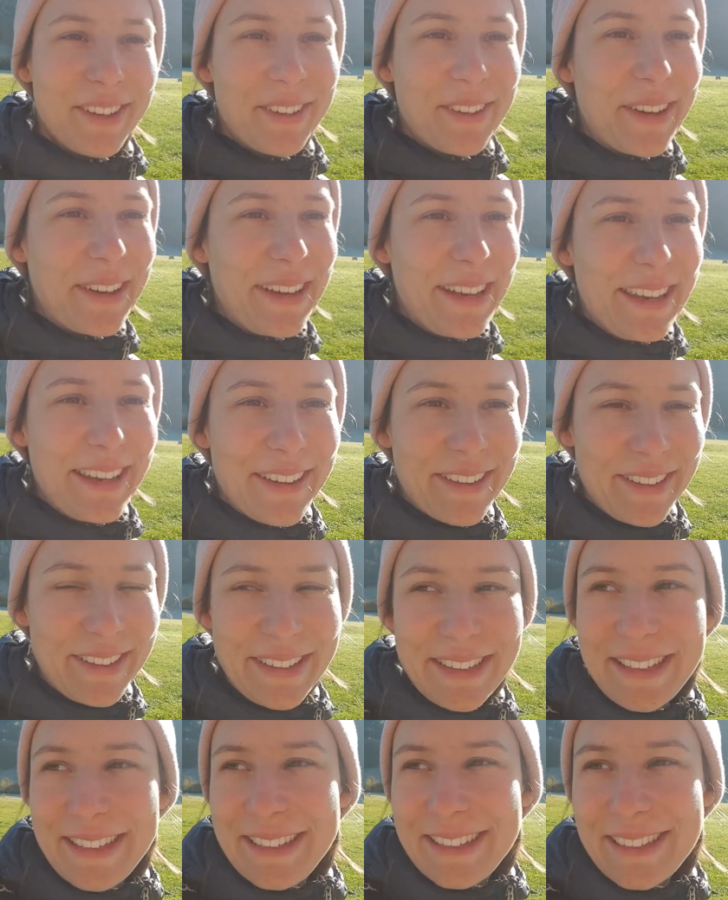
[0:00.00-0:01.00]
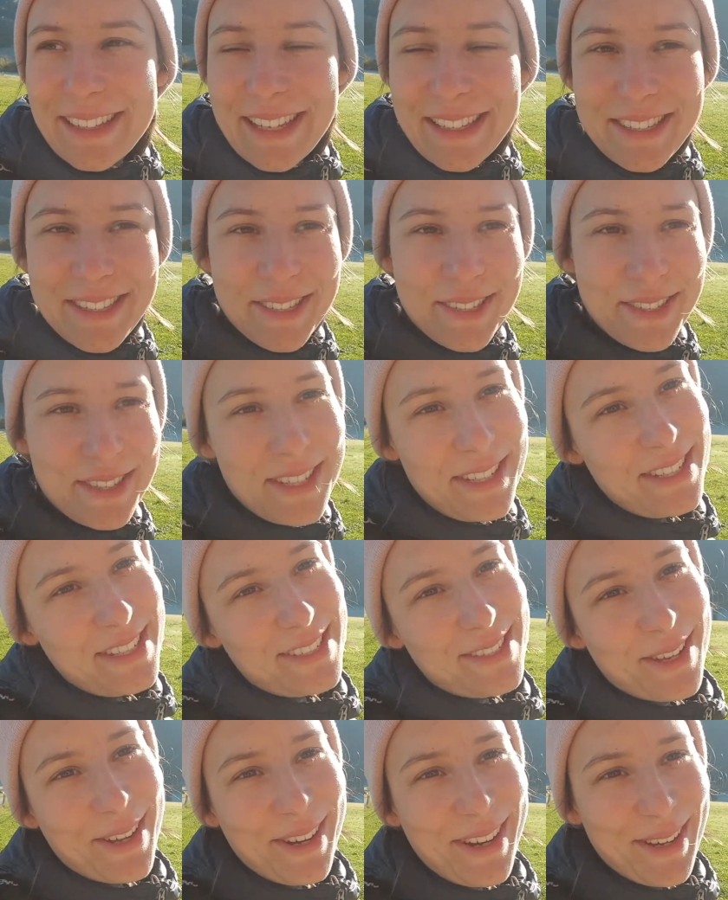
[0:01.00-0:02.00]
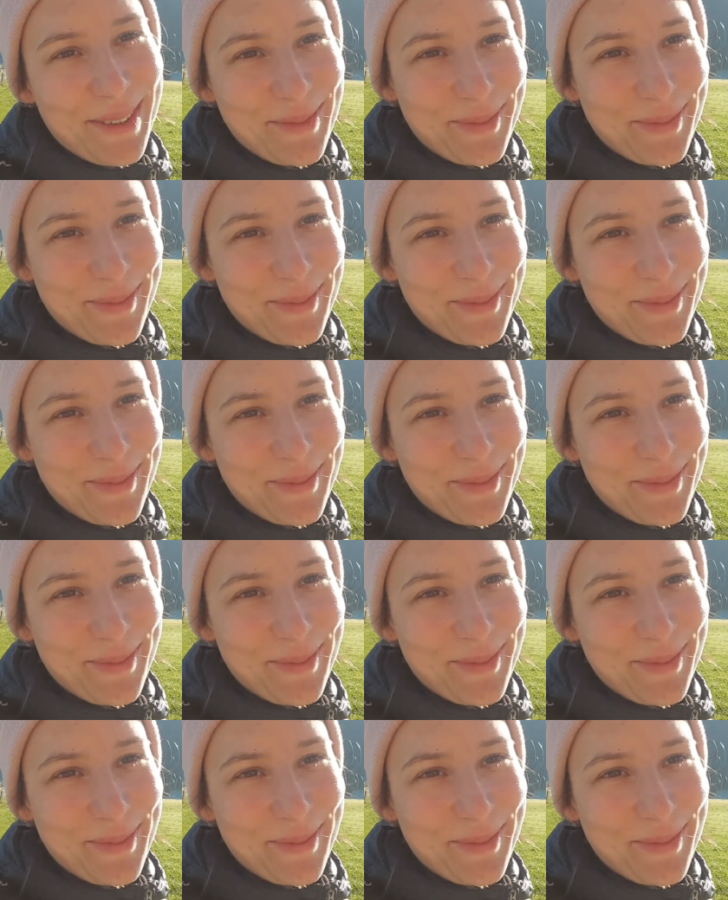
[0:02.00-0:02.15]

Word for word: und, und setzen uns in die Sonne.